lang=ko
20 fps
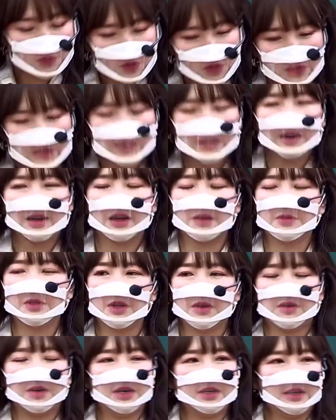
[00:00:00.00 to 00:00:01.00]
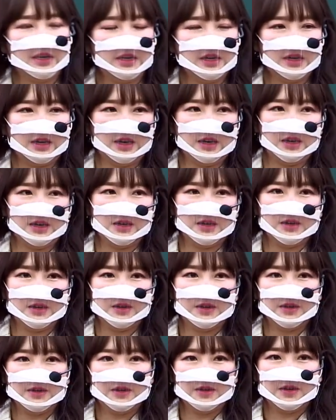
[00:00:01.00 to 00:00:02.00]
무슨 생각하면서 읽어야 돼? 이게.
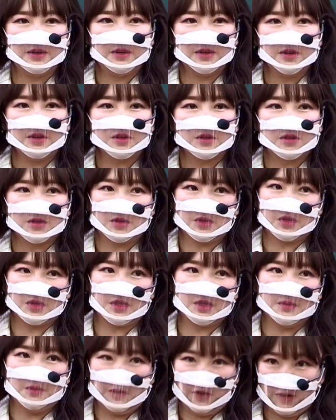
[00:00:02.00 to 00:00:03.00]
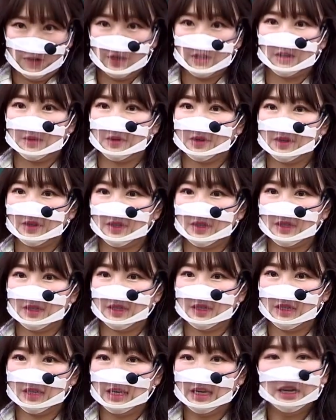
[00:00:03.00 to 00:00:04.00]
그렇지. 뭘
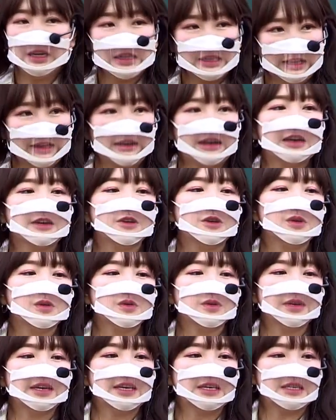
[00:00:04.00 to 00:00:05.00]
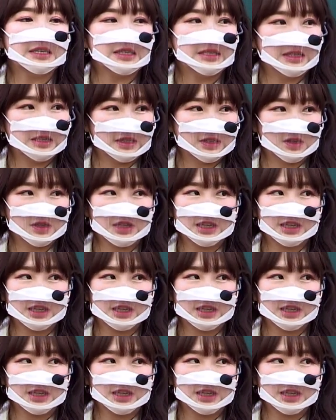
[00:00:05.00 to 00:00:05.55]
잃어버렸는지. 내가 결국에 이 시에서